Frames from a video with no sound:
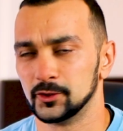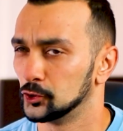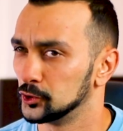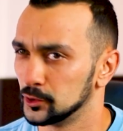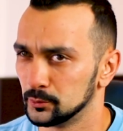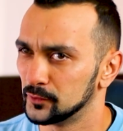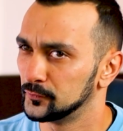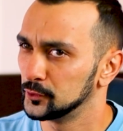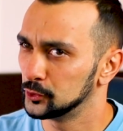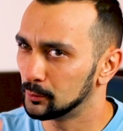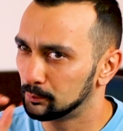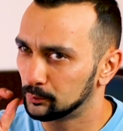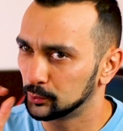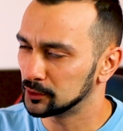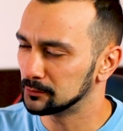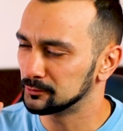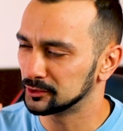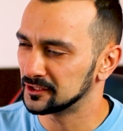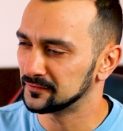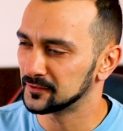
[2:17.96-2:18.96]
In ogni mio video un po'
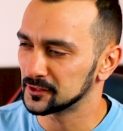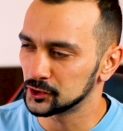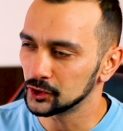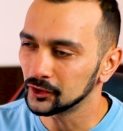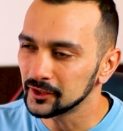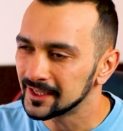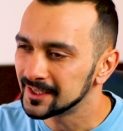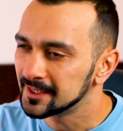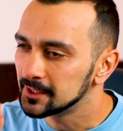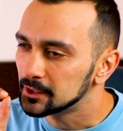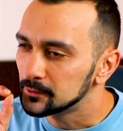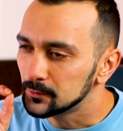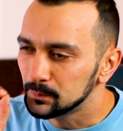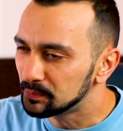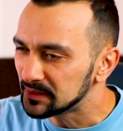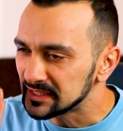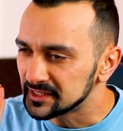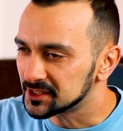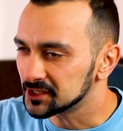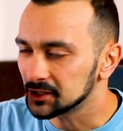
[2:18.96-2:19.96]
di motivazione, un
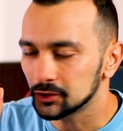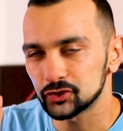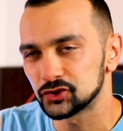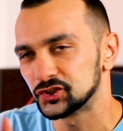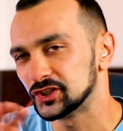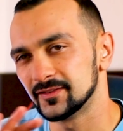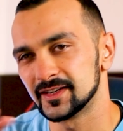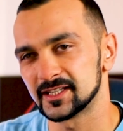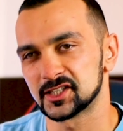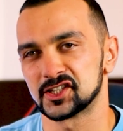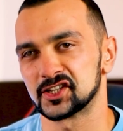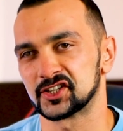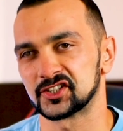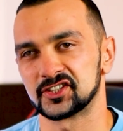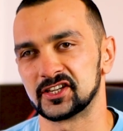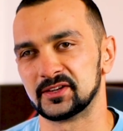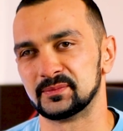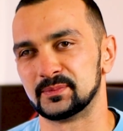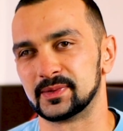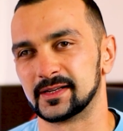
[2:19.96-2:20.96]
pizzico ci deve essere
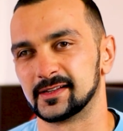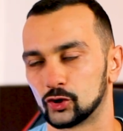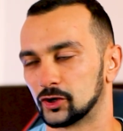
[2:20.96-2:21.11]
sempre.